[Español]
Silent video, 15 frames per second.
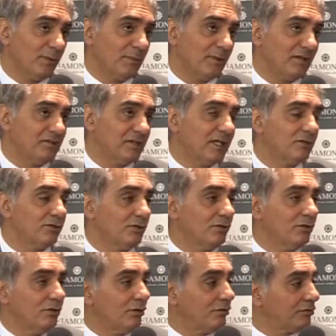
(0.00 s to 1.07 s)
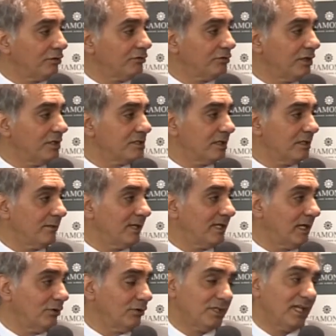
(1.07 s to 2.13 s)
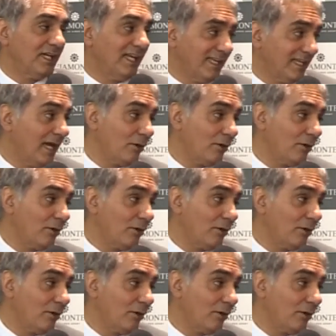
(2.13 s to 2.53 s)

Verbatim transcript: me parece que todos los socios hinchas de Belgrano estarían de